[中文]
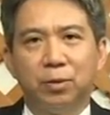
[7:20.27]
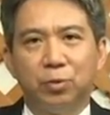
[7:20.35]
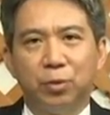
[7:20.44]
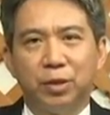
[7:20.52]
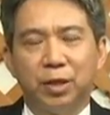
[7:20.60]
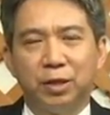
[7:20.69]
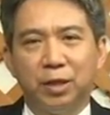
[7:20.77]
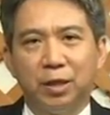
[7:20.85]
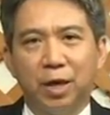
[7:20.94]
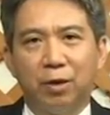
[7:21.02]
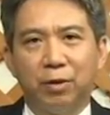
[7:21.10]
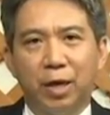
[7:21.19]
作者提
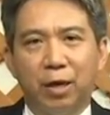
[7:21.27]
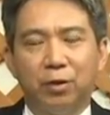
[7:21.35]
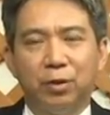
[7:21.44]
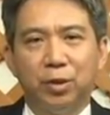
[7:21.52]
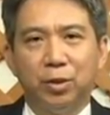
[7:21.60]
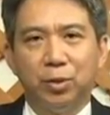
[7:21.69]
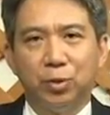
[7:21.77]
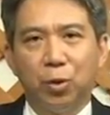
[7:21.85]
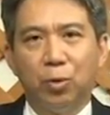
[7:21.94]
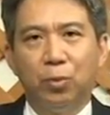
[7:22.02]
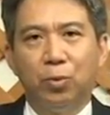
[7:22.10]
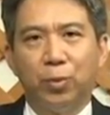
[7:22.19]
到，要以
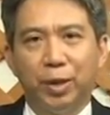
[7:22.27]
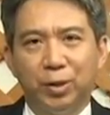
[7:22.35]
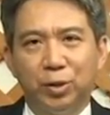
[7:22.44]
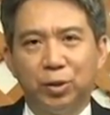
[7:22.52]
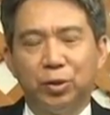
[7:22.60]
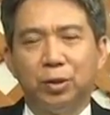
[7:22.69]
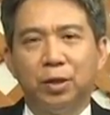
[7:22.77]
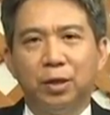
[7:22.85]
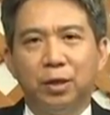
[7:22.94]
终为始，